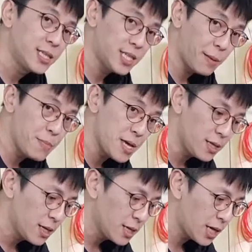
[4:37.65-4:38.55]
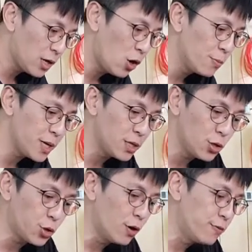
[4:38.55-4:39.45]
前面跟后面呢
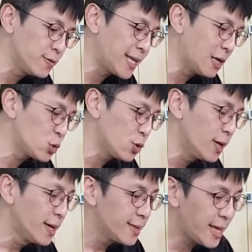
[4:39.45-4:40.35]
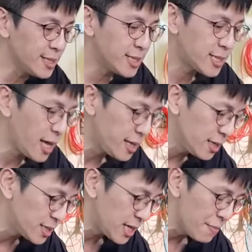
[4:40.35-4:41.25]
都有附上座，但 KT 的
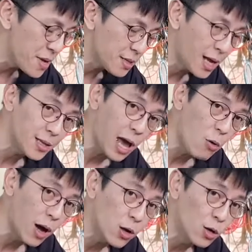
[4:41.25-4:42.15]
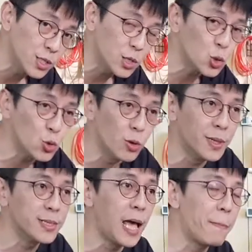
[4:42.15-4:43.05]
前面它的弹簧公斤数我们
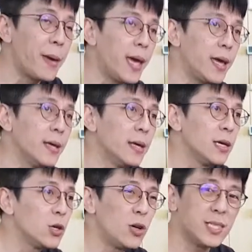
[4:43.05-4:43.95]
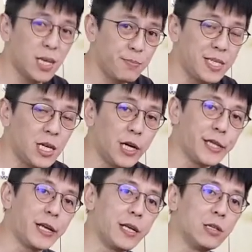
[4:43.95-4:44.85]
才配，因为这个毕竟二
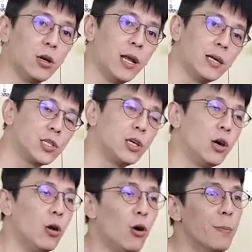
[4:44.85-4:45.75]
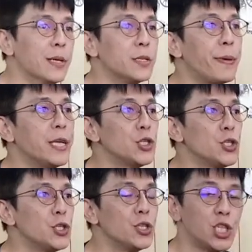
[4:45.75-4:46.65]
点零哈，它的车头哈我们是配
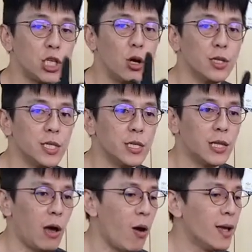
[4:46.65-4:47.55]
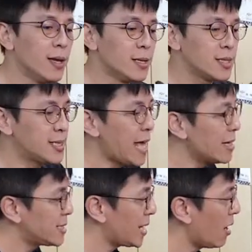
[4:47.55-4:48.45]
置七公斤的弹簧。是上
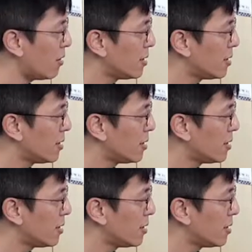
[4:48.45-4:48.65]
小